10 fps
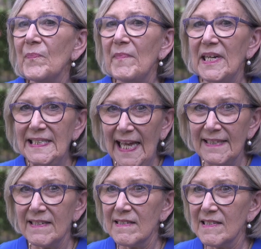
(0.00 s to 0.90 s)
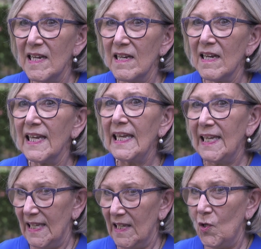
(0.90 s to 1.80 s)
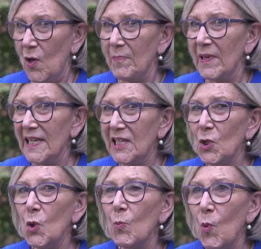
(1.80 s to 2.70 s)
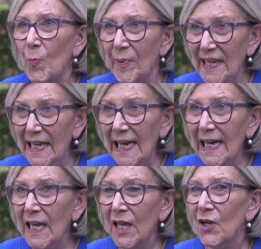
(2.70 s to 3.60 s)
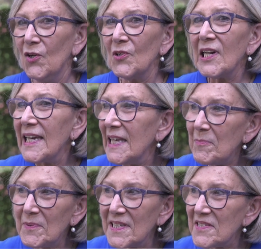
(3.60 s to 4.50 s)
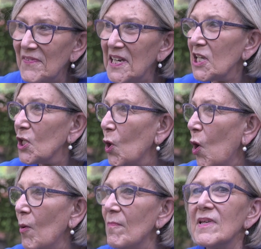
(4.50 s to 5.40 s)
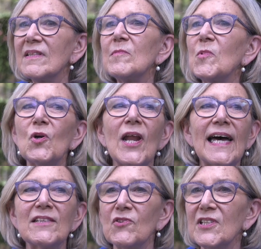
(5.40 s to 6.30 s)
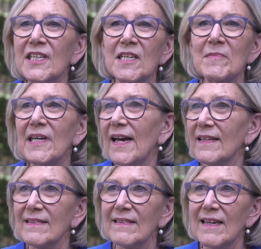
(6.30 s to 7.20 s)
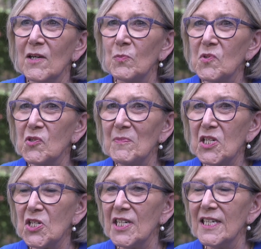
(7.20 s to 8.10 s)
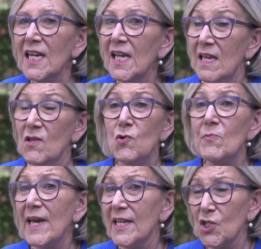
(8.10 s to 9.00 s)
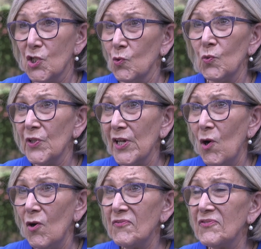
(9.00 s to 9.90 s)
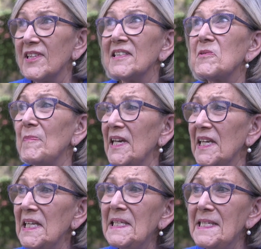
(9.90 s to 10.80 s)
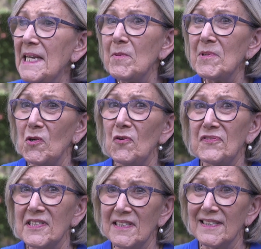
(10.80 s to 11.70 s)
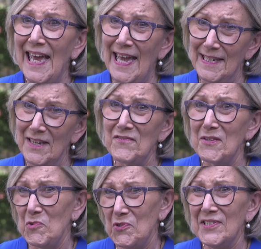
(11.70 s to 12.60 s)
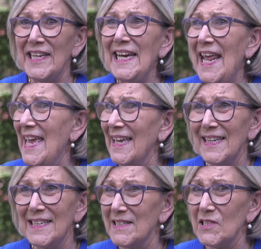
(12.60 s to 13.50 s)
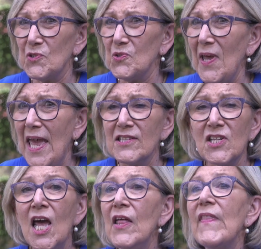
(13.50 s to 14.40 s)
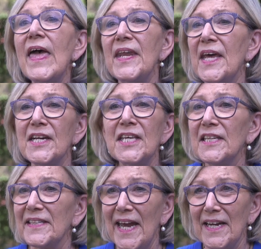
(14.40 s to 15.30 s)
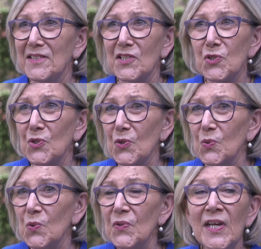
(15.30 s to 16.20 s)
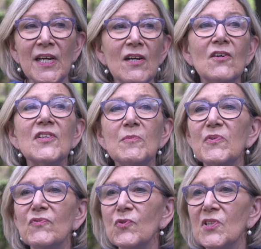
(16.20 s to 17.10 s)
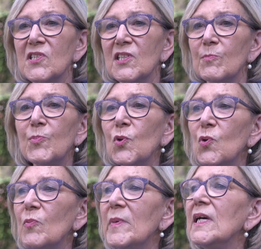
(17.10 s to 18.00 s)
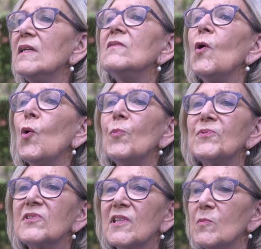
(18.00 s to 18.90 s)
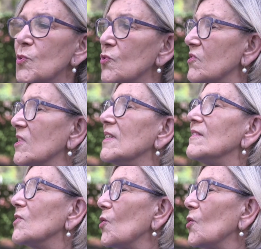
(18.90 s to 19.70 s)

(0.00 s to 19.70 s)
Meine Tante ist ja körperlich noch mobil und liebt es, wenn ich komme, mit dem Rollator hier im Garten herumzumarschieren. Über eine Stunde oft. Jetzt bei der Hitze habe ich oft gesagt, Hanna, wir müssen hineingehen, es ist zu heiß. Nein, nein, ich ertrage das schon gut dann bewundert sie die Blumen, Obst, Gemüse, die